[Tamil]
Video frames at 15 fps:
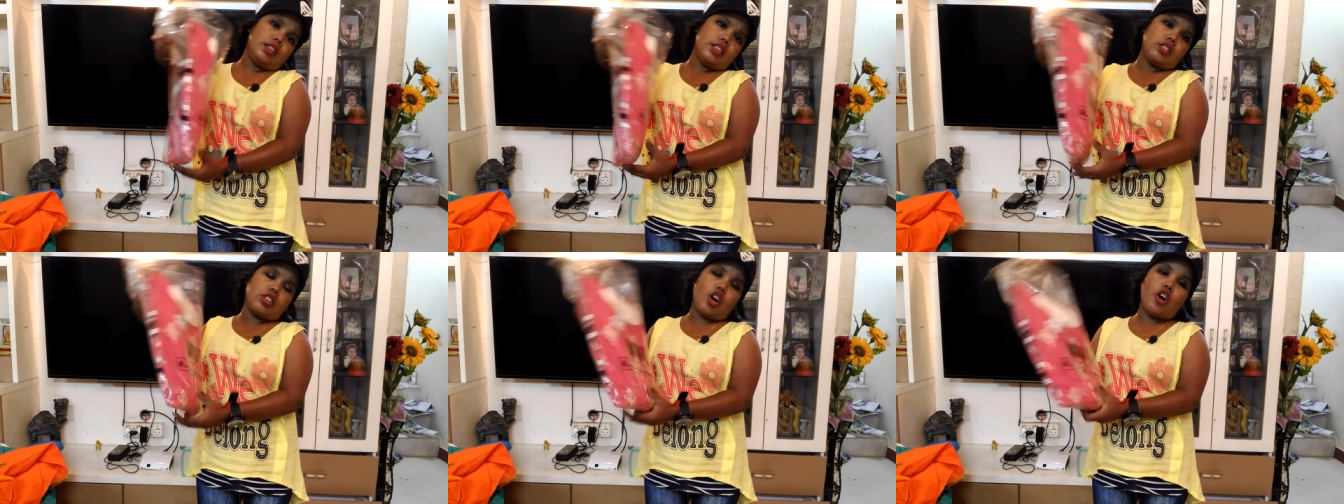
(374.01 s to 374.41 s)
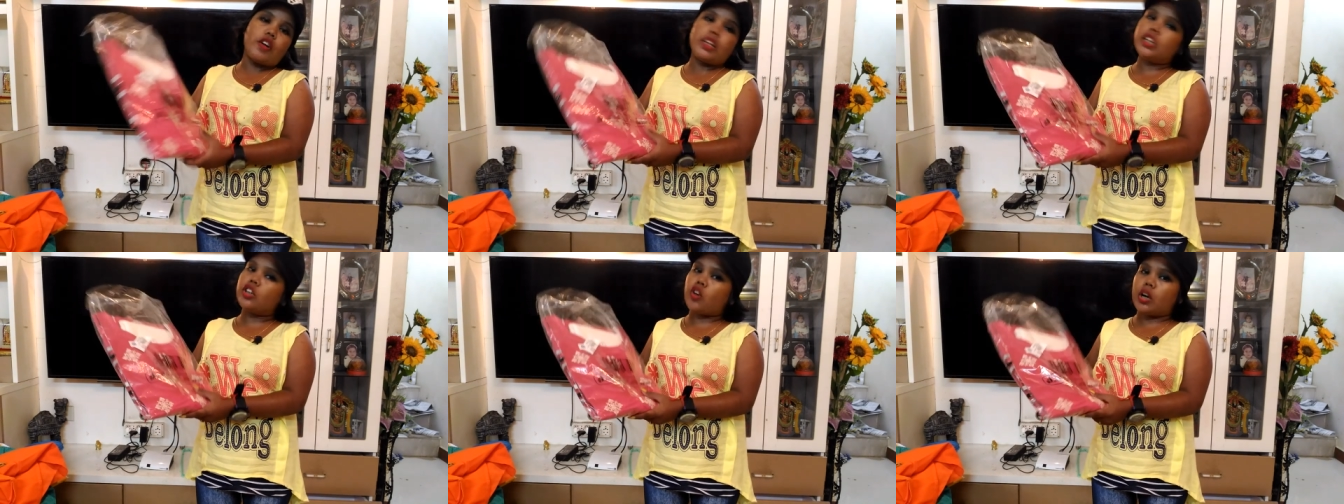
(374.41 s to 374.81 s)

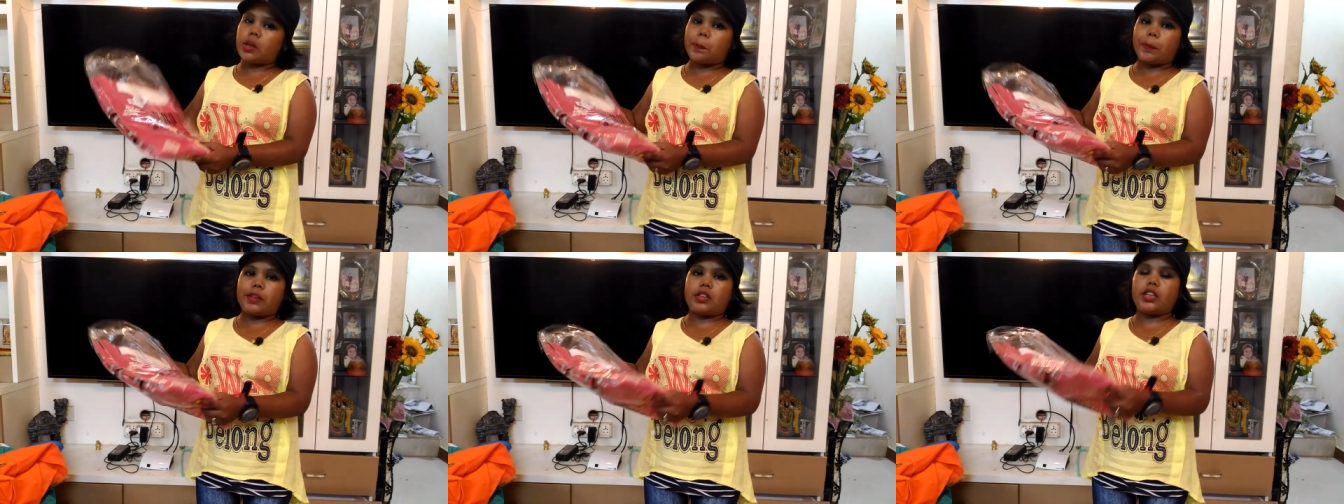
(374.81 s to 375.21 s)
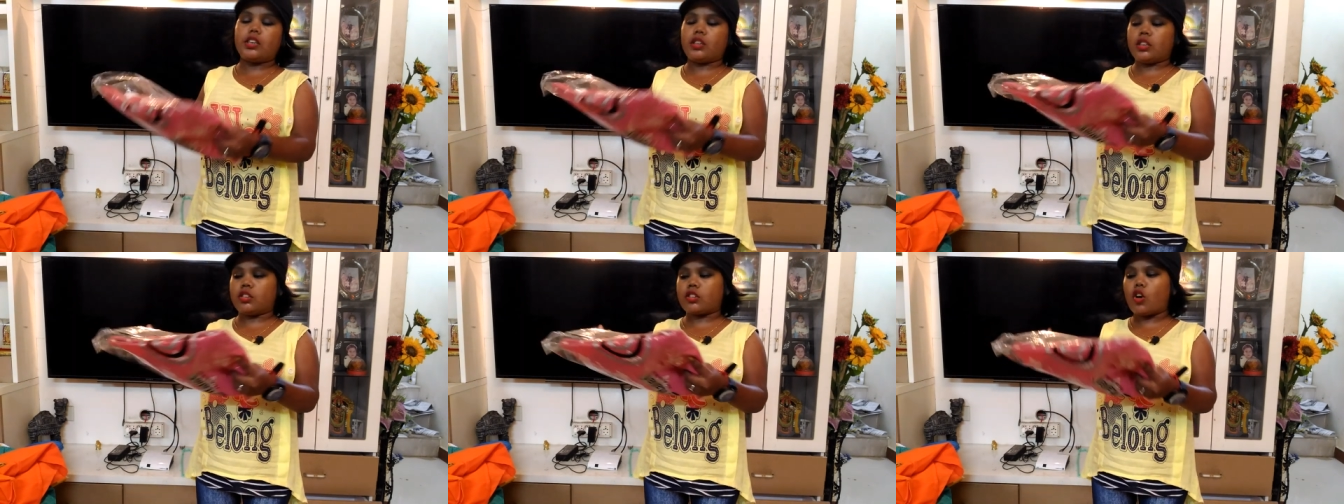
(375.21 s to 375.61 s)
டிஸ்கவுண்ட் வந்து டுவெண்ட்டி
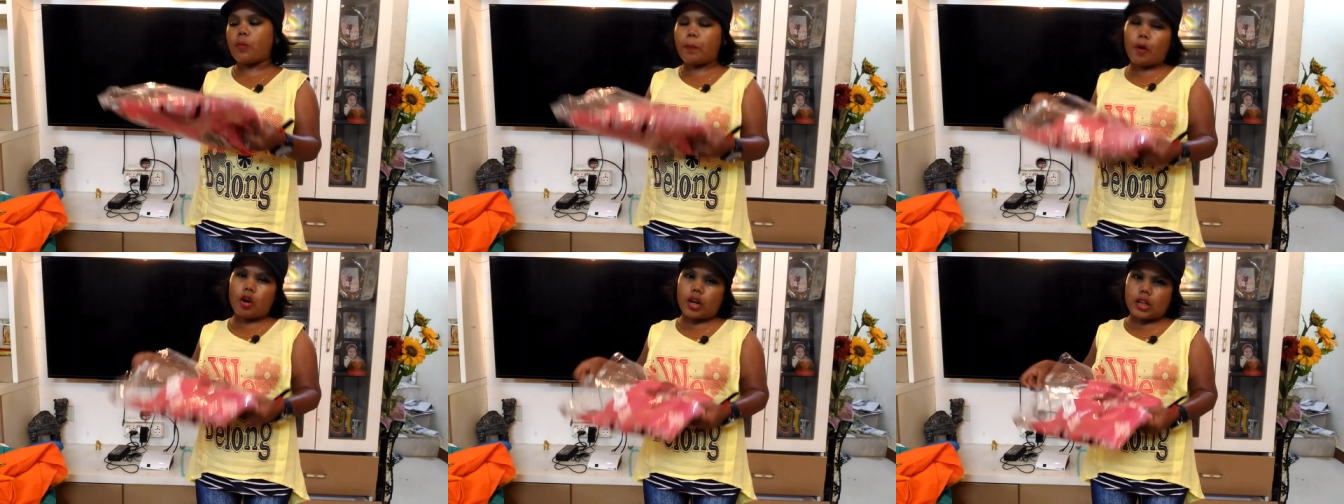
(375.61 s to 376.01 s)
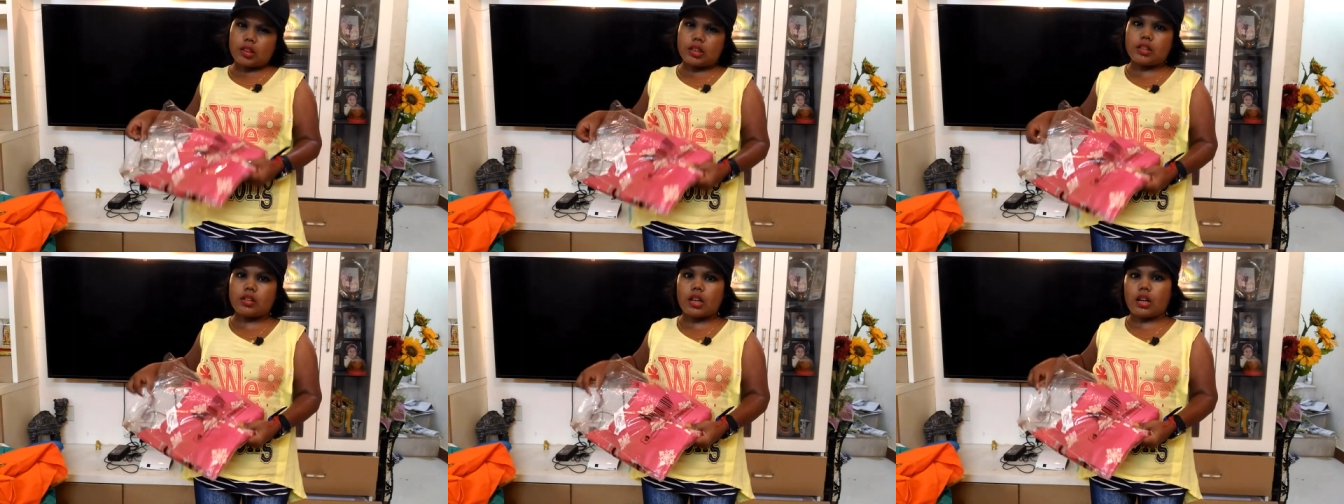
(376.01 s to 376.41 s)
பர்சன்ட் டிஸ்கவுண்ட் போக
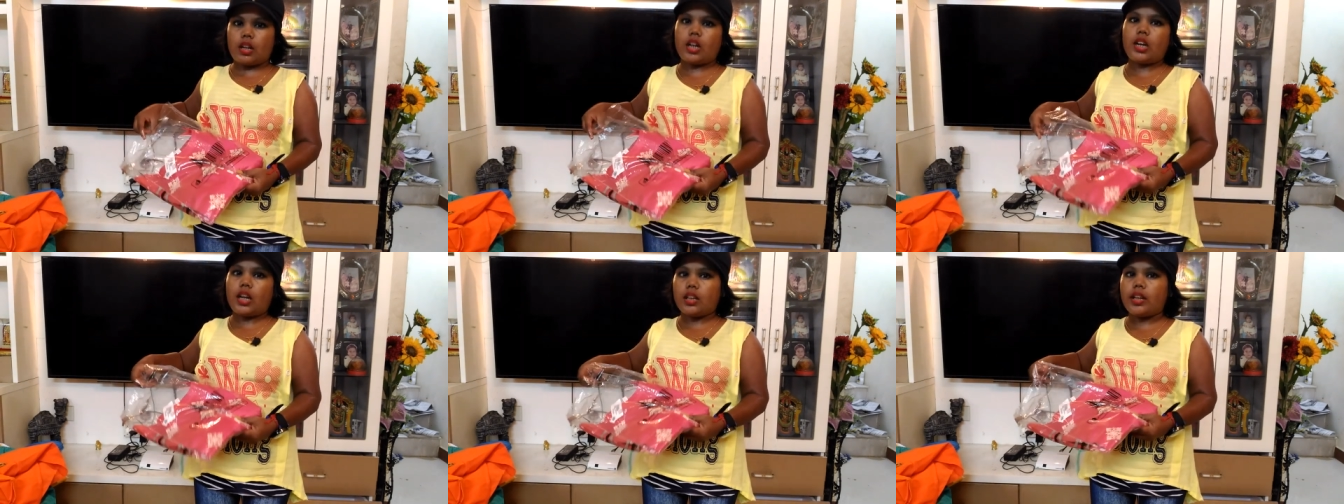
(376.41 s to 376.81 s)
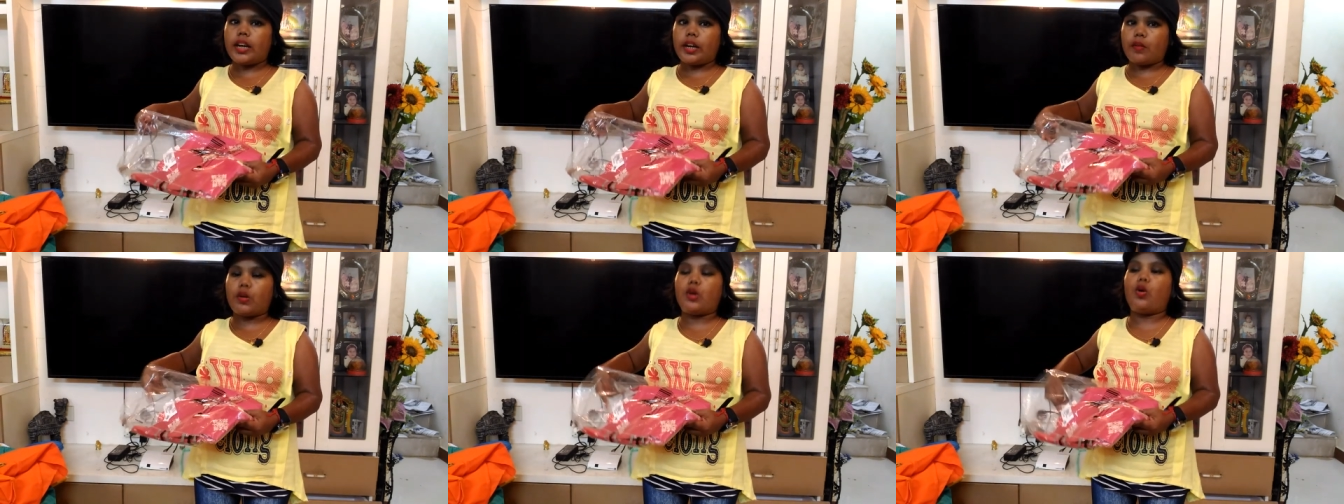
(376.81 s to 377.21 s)
சிக்ஸ் ஹண்ட்ரட் அந்த
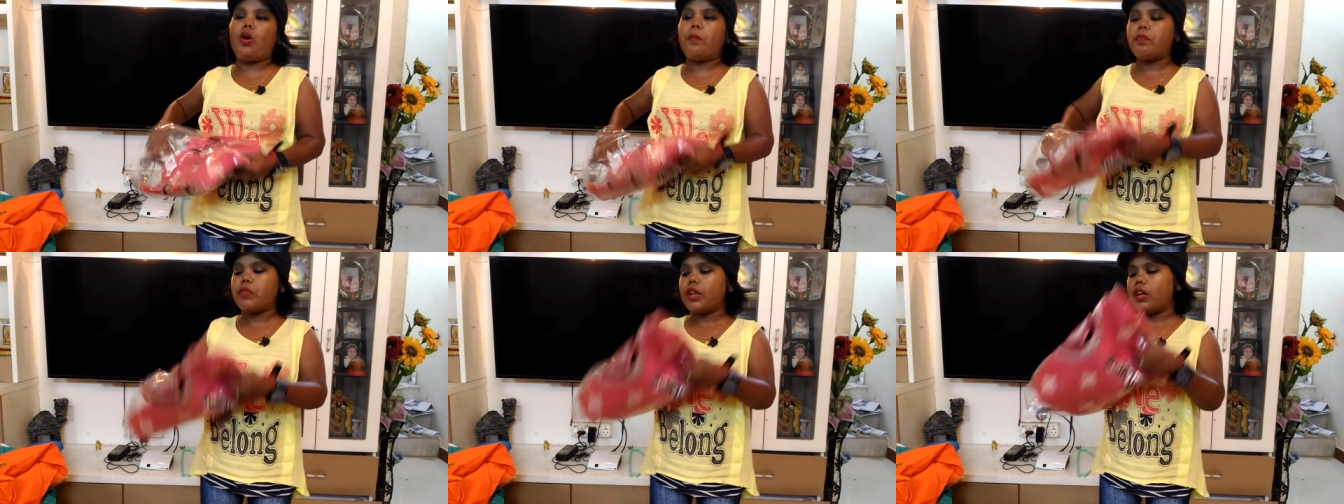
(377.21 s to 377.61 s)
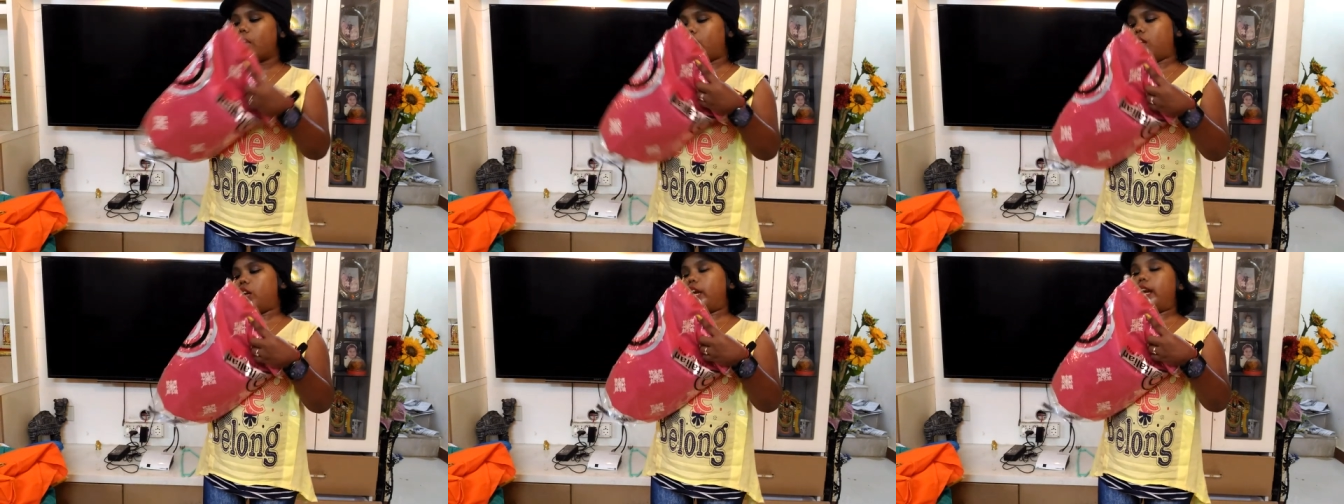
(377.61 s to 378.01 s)
ரேட் வரும்
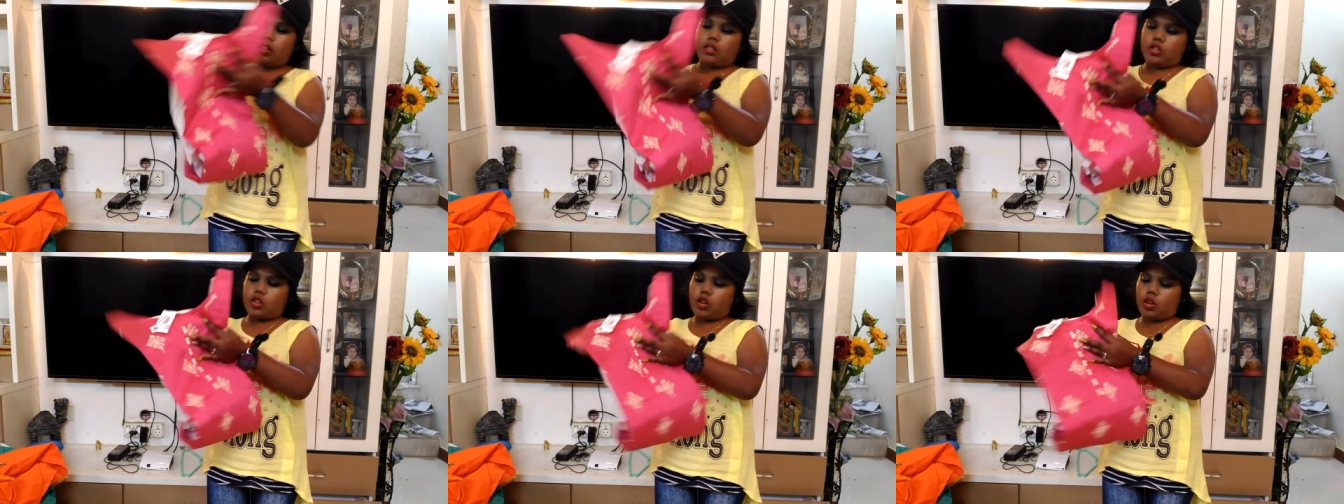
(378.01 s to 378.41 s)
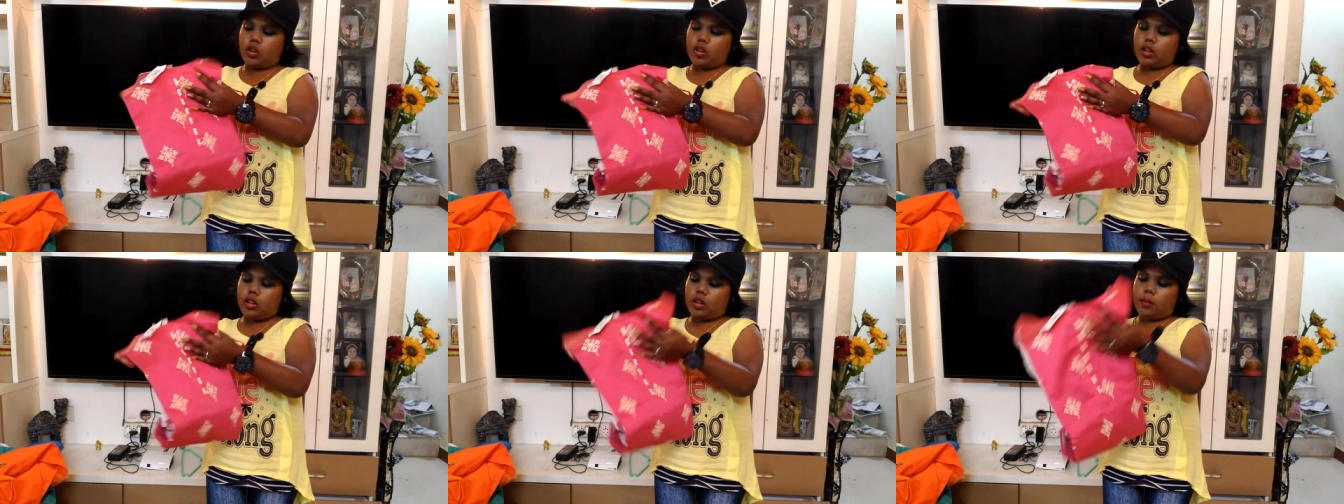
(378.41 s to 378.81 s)
ஸோ
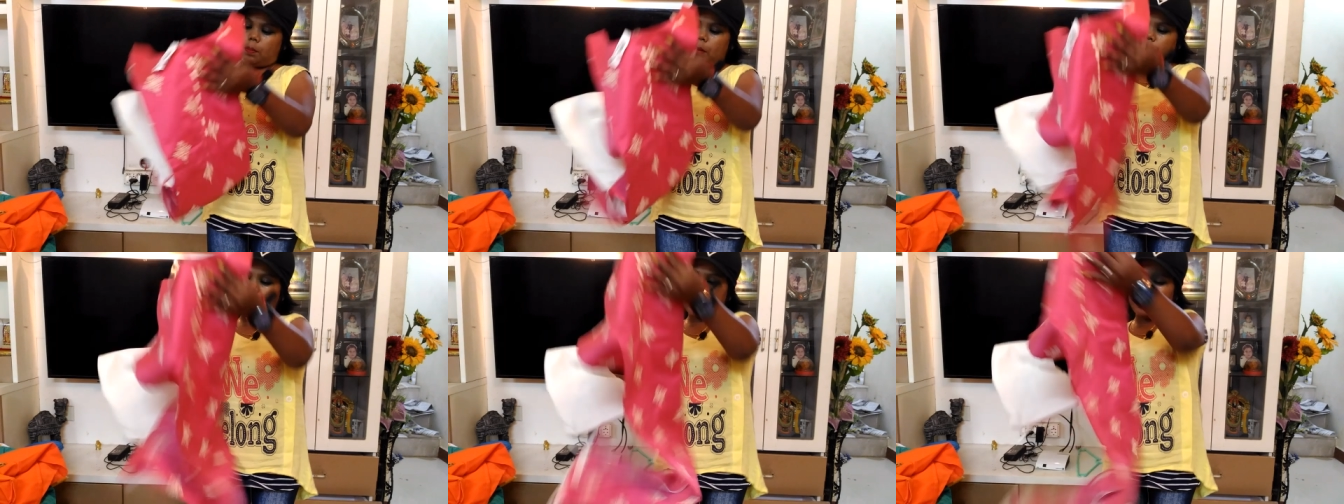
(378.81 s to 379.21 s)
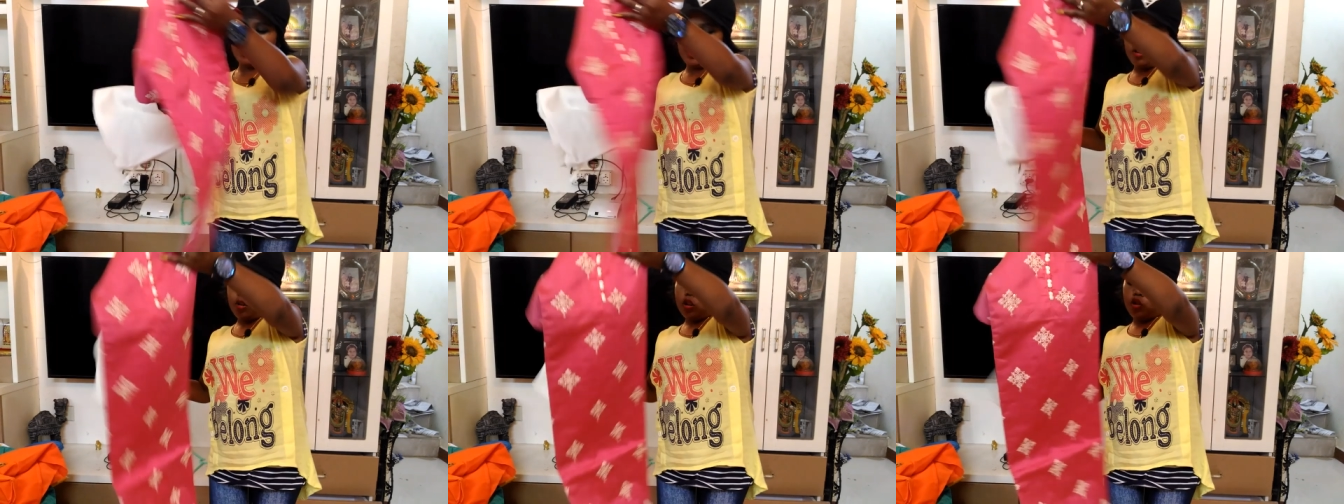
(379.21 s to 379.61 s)
பிங்க்
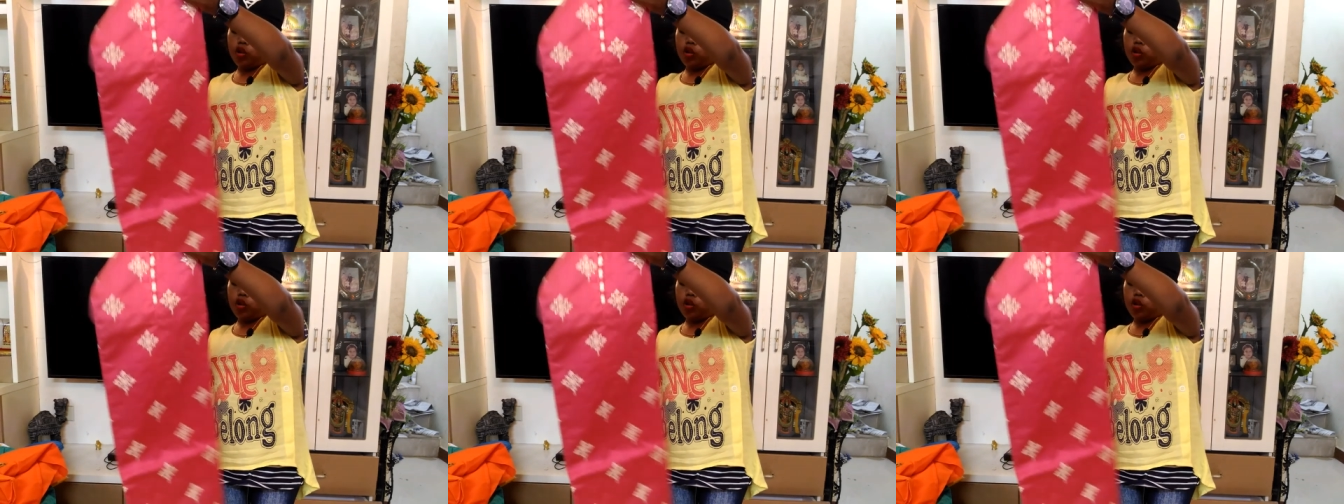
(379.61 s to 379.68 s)
கலரில் ஒரு